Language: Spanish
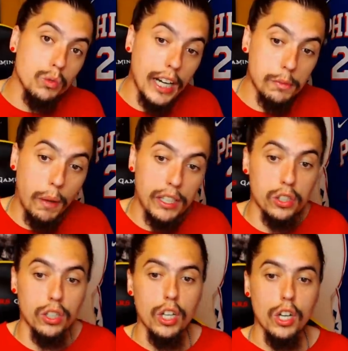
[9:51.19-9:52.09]
un
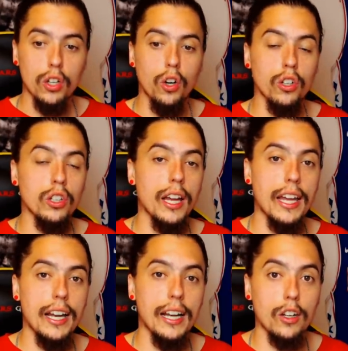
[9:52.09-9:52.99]
traspaso con,
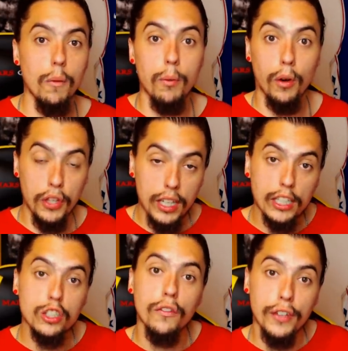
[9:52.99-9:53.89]
el, con
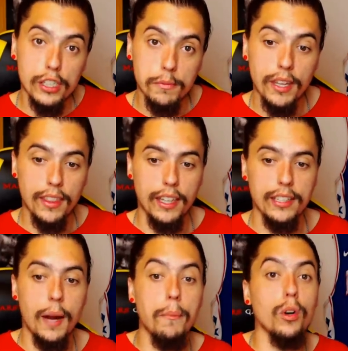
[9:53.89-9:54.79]
Porzingis, con Finney Smith,
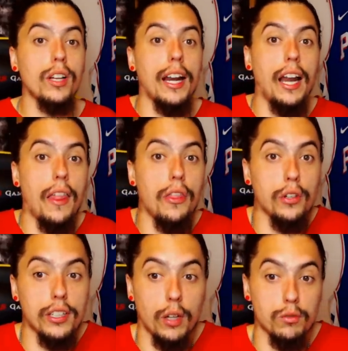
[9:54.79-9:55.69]
etcétera, por Carl
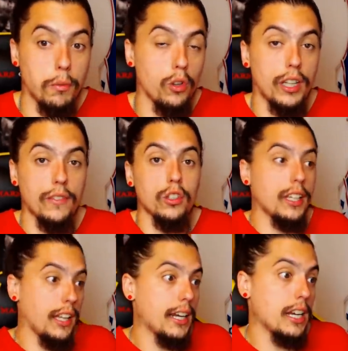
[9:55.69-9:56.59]
Anthony Towns. Por lo tanto,
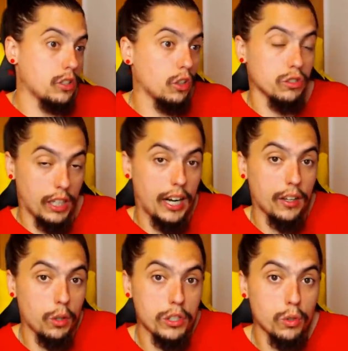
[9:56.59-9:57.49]
te quedarías con Tim
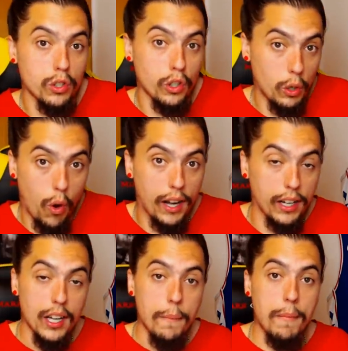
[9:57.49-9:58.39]
Hardaway Jr.
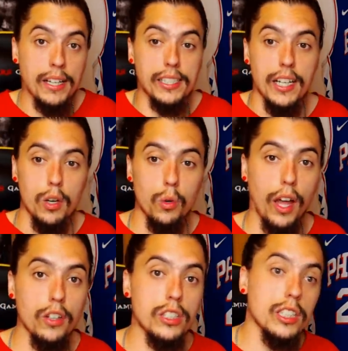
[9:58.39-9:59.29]
igual, más
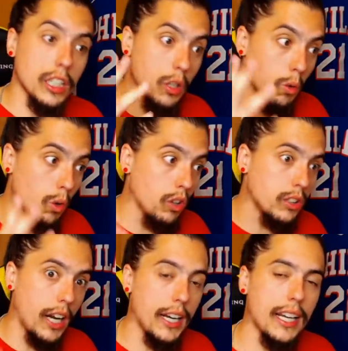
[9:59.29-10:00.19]
Luca Doncic y
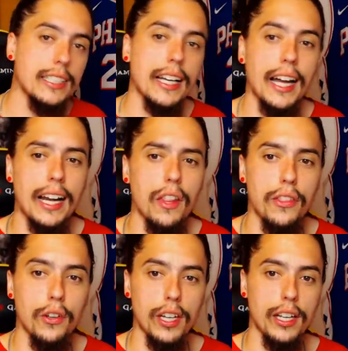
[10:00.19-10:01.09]
luego traerías a Carl
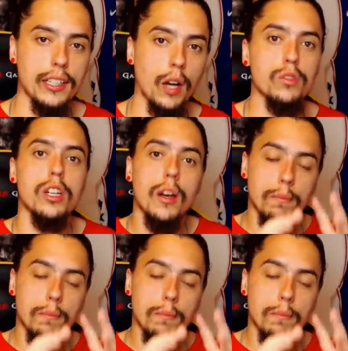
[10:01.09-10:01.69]
Anthony Towns,